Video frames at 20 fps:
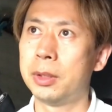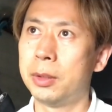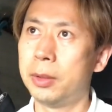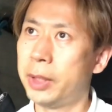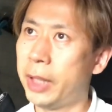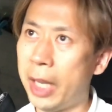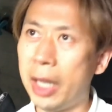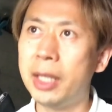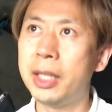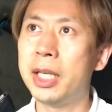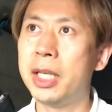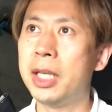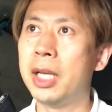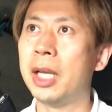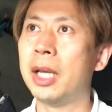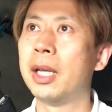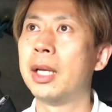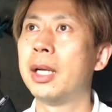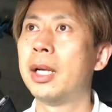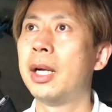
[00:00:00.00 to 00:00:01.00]
ん、元気に
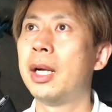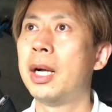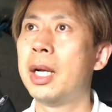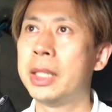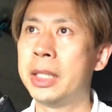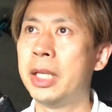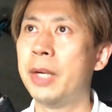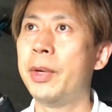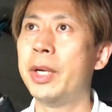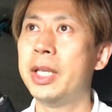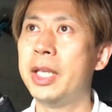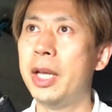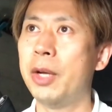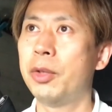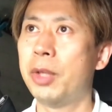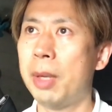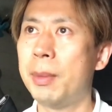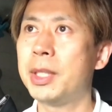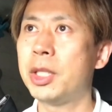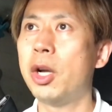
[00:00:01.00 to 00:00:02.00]
明日は家を
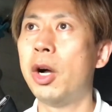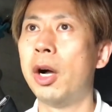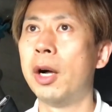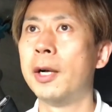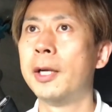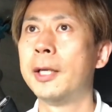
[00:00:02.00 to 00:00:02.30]
出ましょう